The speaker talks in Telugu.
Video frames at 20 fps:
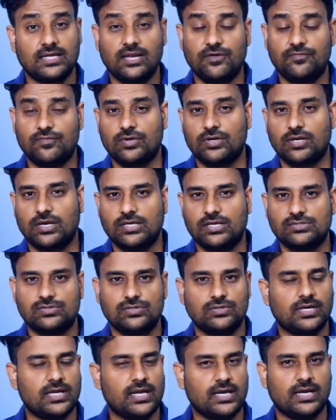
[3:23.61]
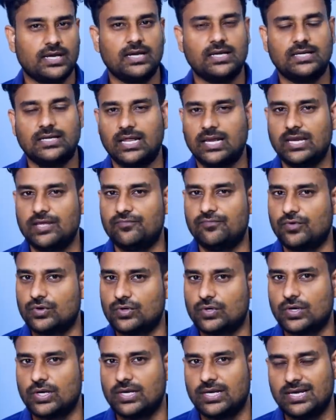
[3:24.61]
టెలిఫోటో లెన్స్ ఉంటే ఇక్కడ
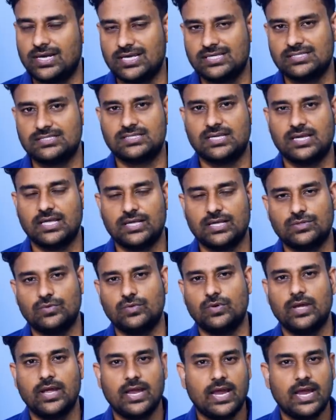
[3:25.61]
టెలిఫోటో లెన్స్ లేదు